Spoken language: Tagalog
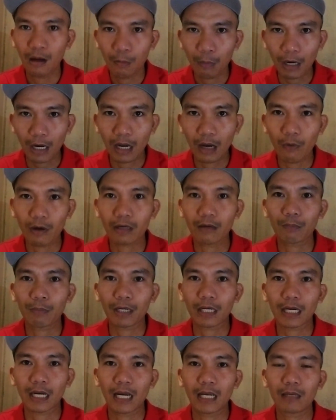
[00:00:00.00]
paghawak ng
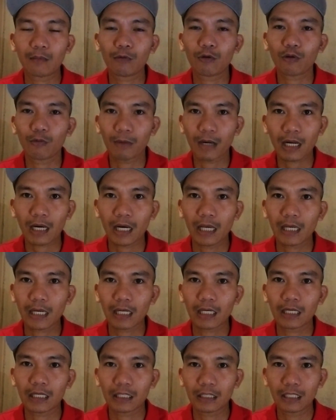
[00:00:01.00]
pagkain mo, kumakain
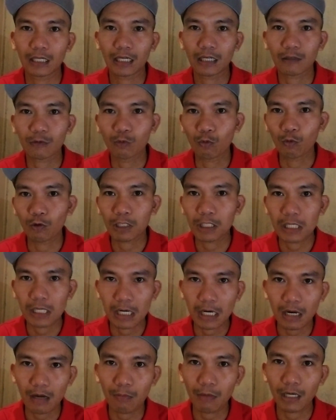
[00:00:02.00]
ka lang, hindi ka naghugas
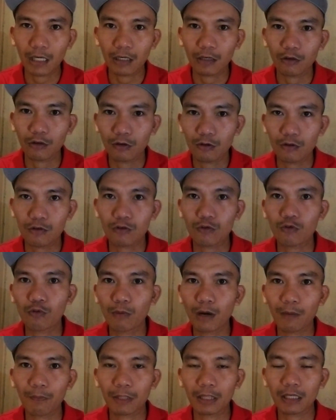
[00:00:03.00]
ng kamay,
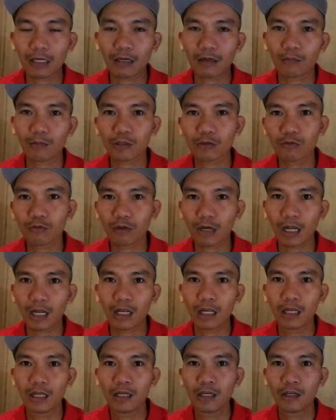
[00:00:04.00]
kumapit ka ng basura,
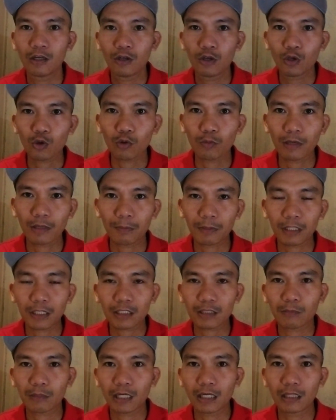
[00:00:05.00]
kumapit ka
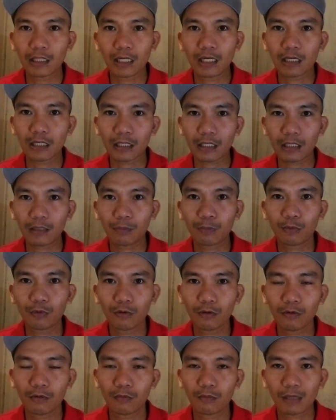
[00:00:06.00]
sa mga handle ng
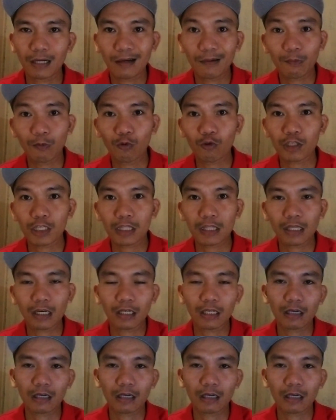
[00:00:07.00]
gripo, mga posit ng